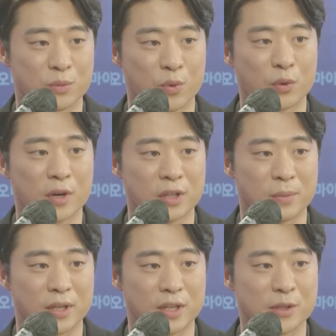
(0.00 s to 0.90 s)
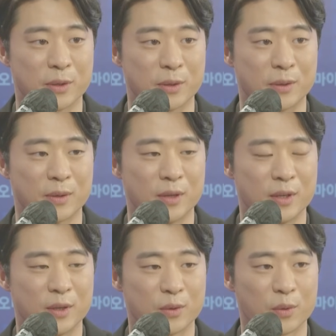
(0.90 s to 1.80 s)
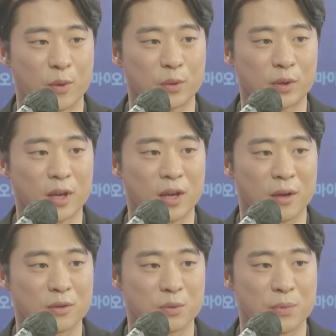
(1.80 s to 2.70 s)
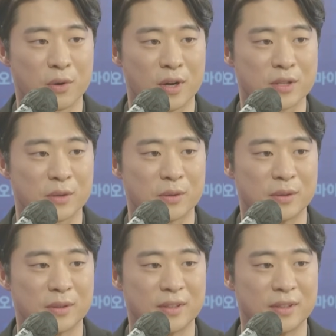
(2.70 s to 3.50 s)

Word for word: 좀 공격하는 말을 했어요. 여기 어떻게 좀 평가하세요?